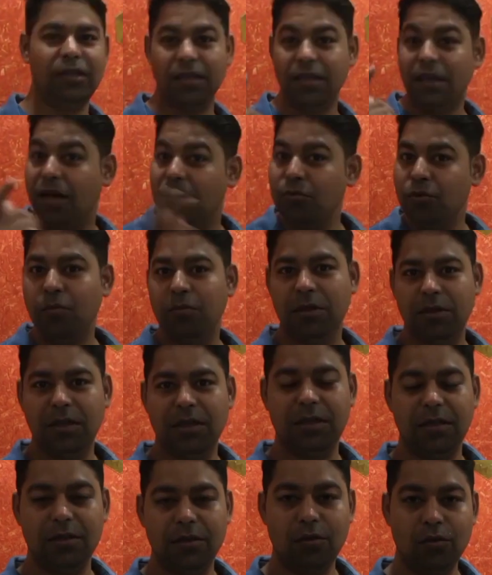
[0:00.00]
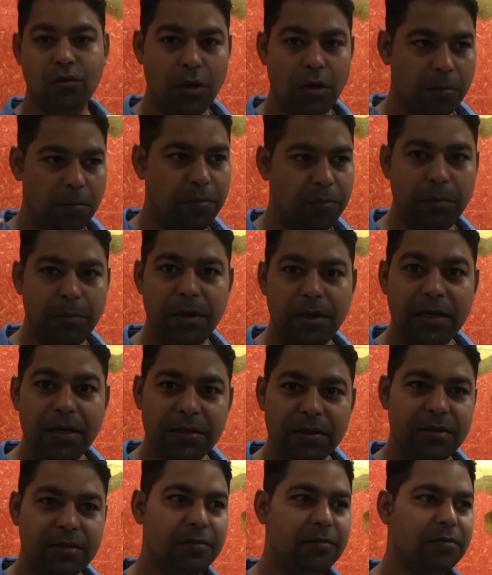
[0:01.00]
है देखिए आपको बता देता हूँ
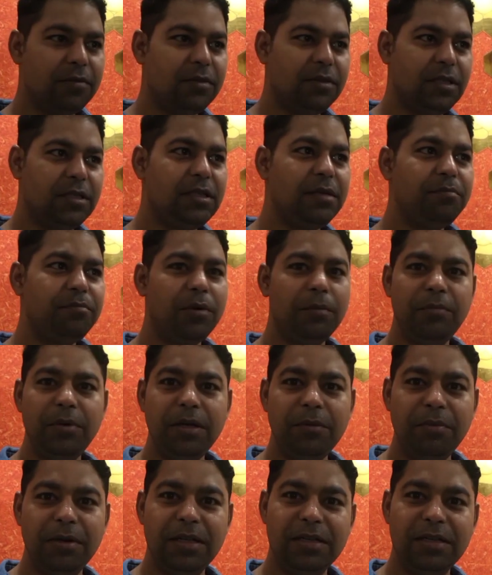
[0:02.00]
पब्लिक जैसे पब्लिक